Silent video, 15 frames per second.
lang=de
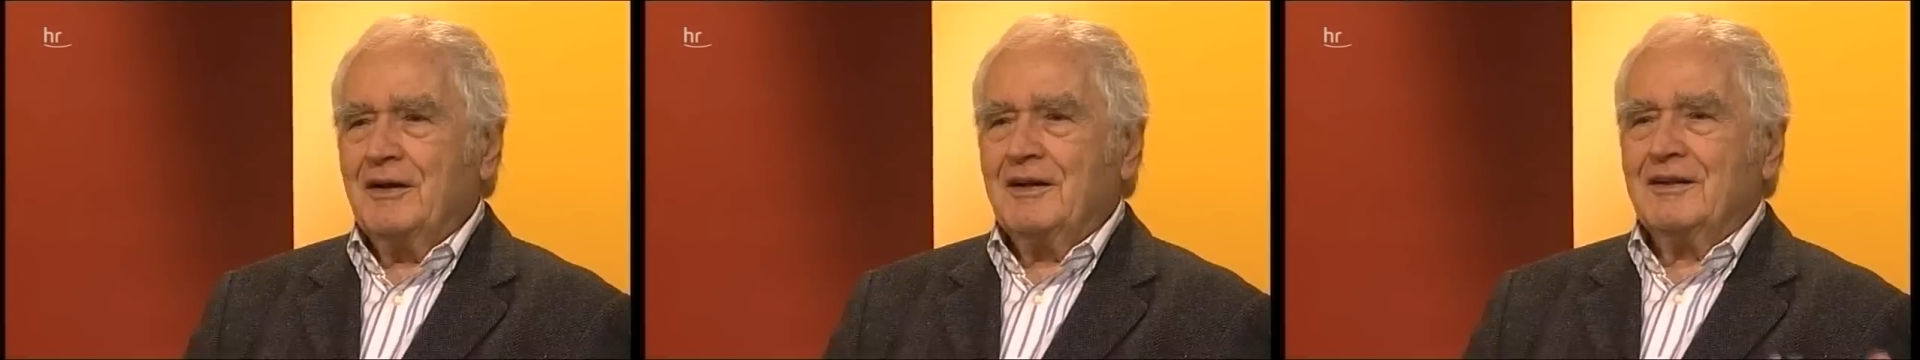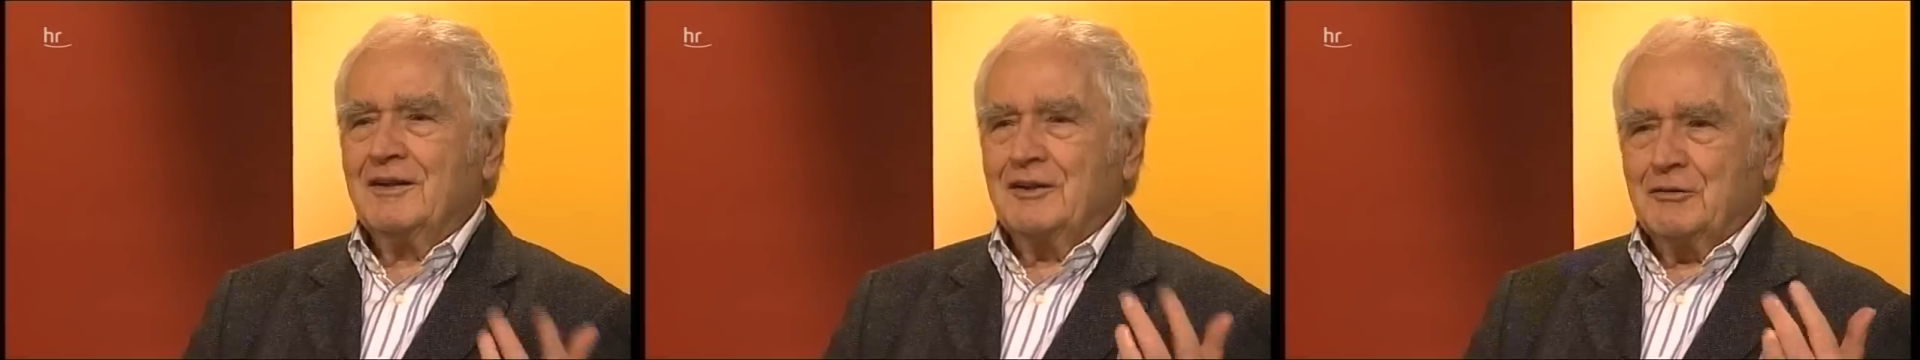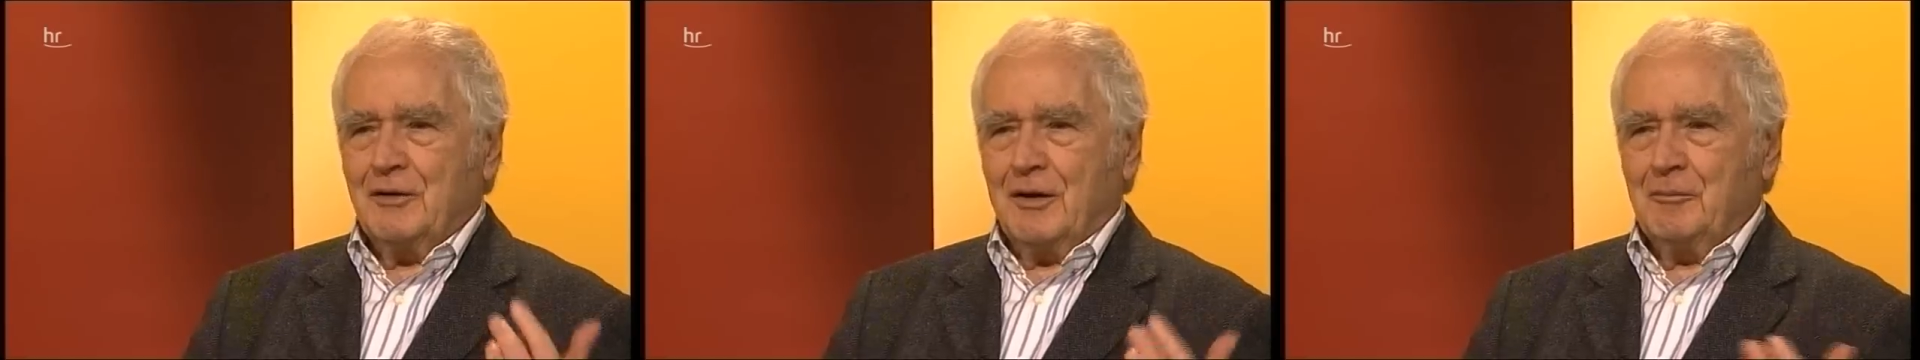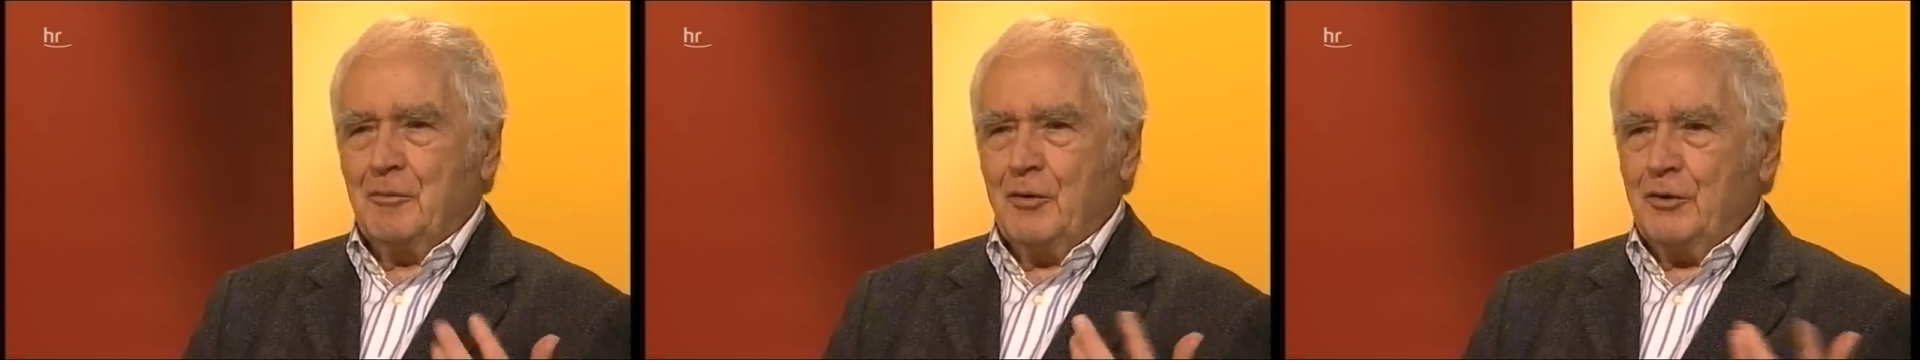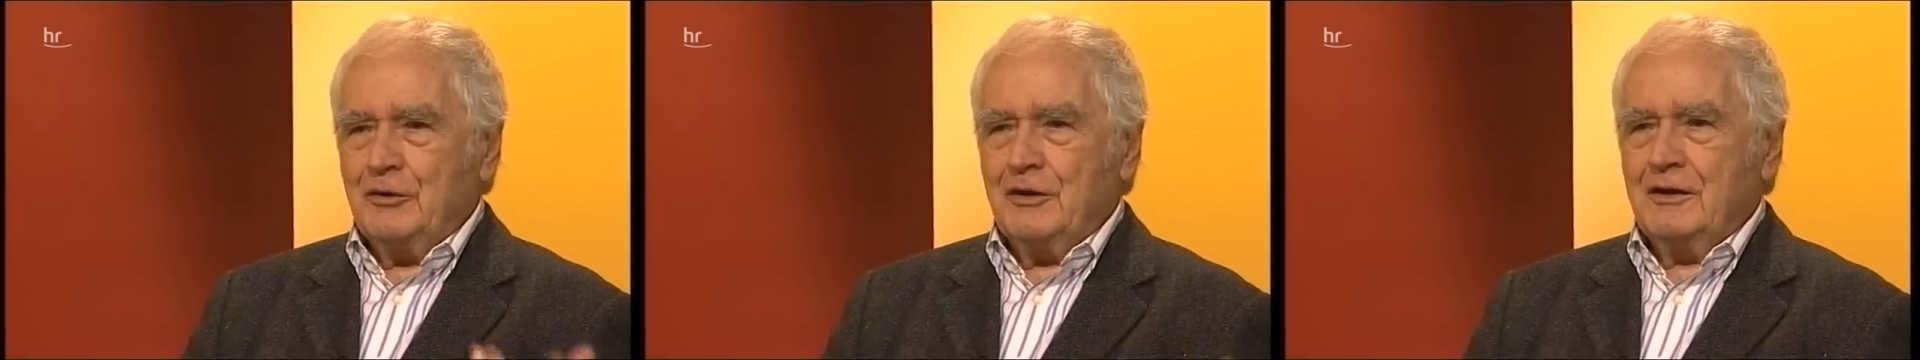Nicht wahr?
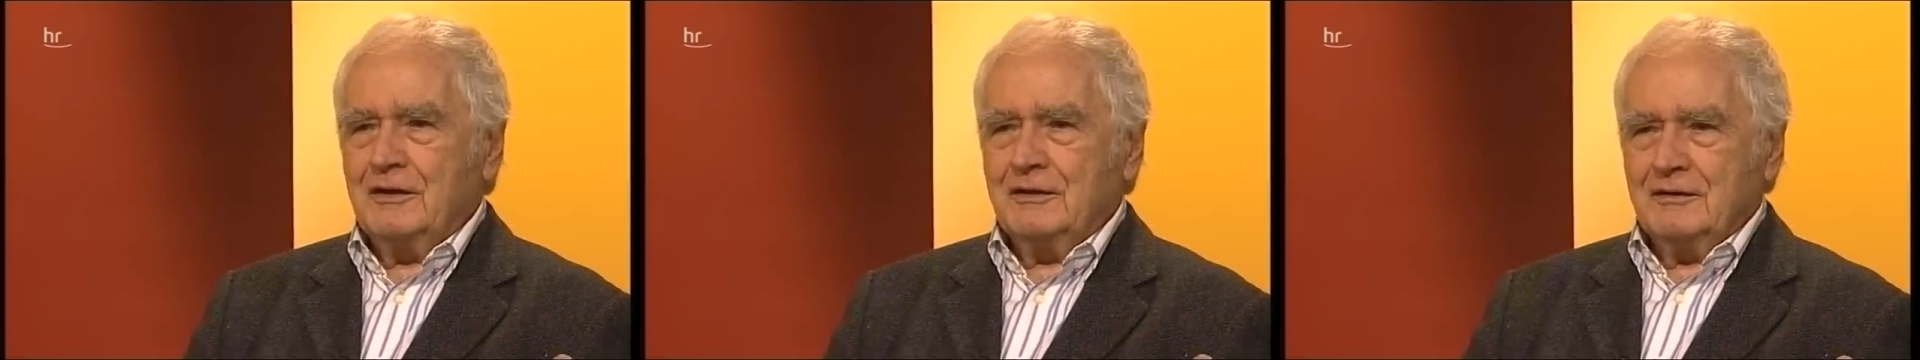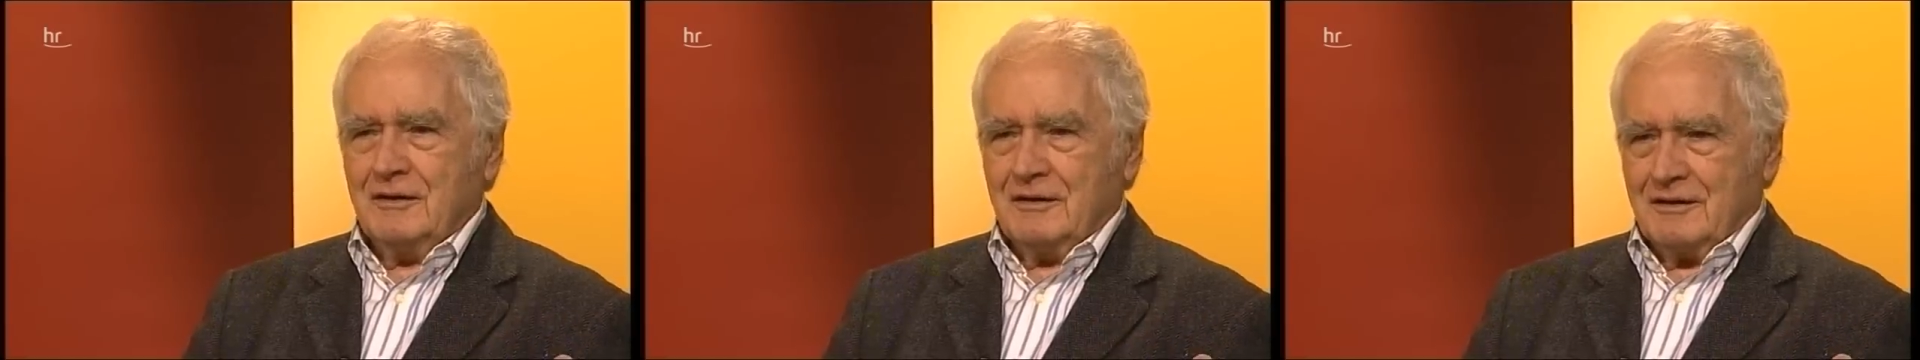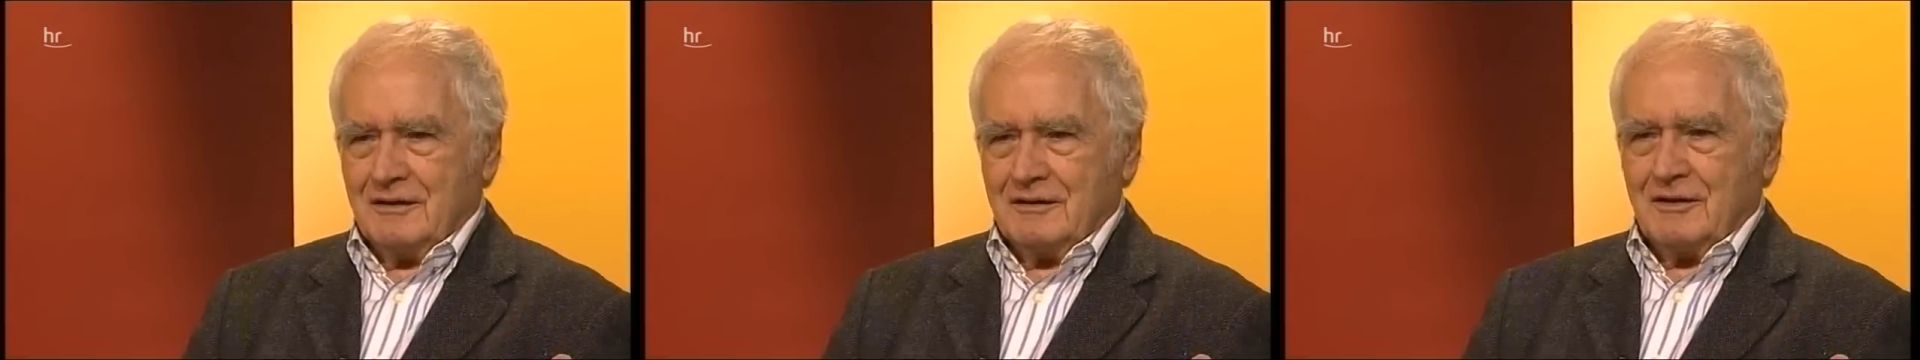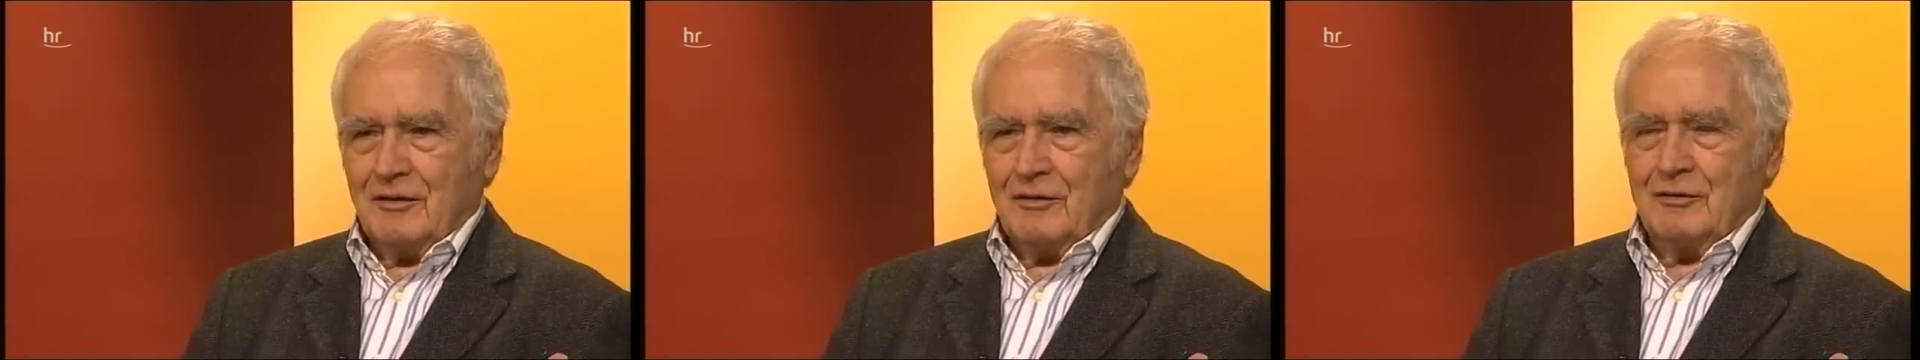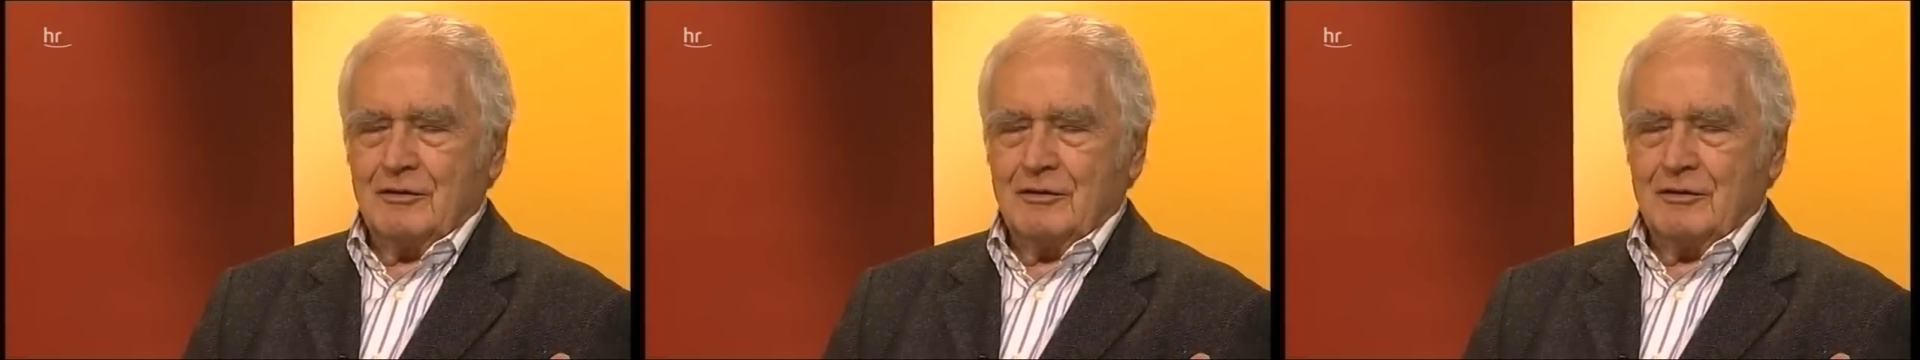Mödelen, äh,